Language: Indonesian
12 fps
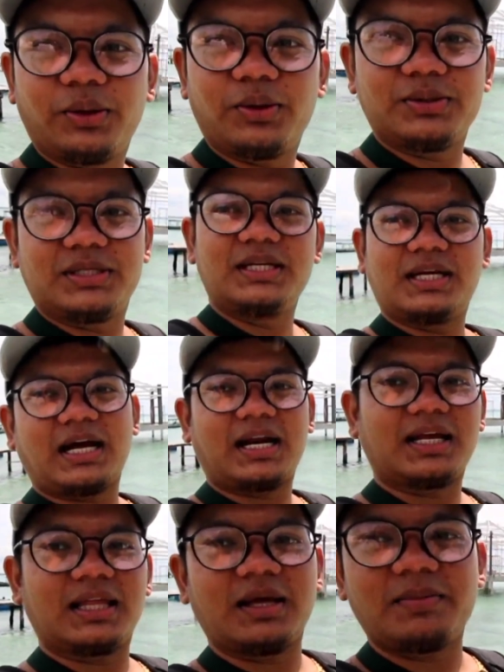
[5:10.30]
Tuh, jadi
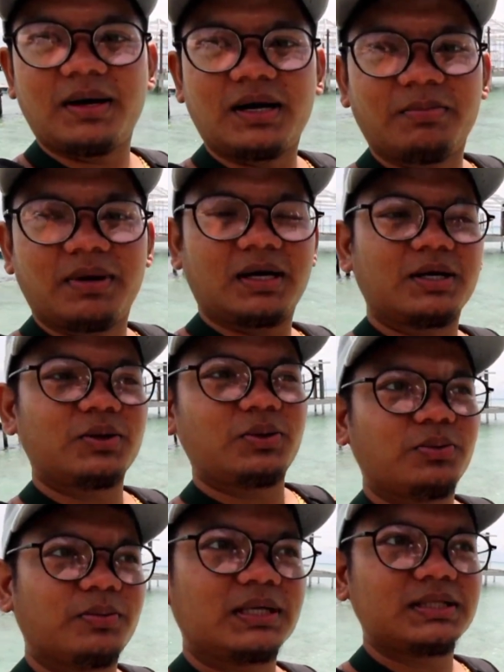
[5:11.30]
karena kita bareng-bareng
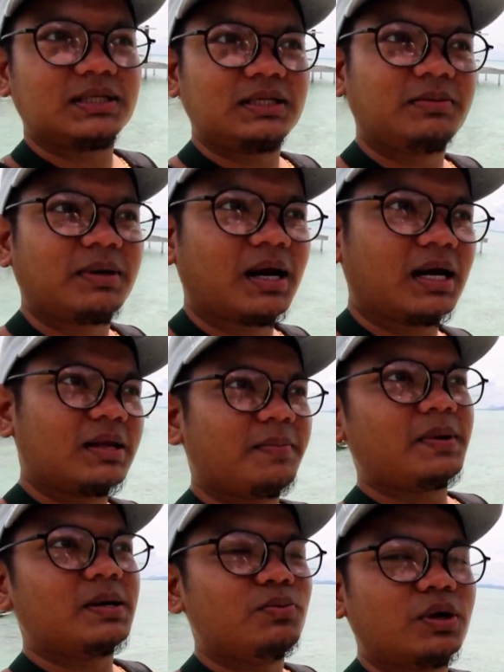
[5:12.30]
youtuber jadi mereka
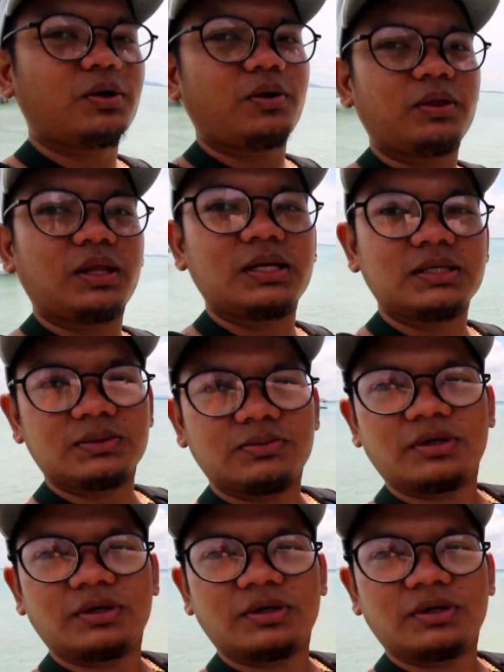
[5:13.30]
pada buat konten semua